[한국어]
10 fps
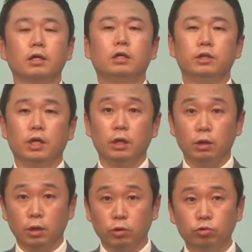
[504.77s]

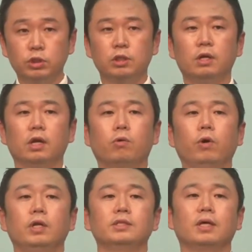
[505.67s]
그들이 육신을
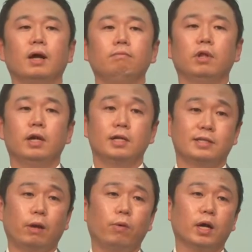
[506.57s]
입고 있는 사람들을
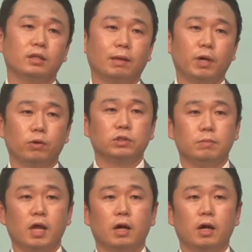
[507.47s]
사용하기 때문에 그렇습니다.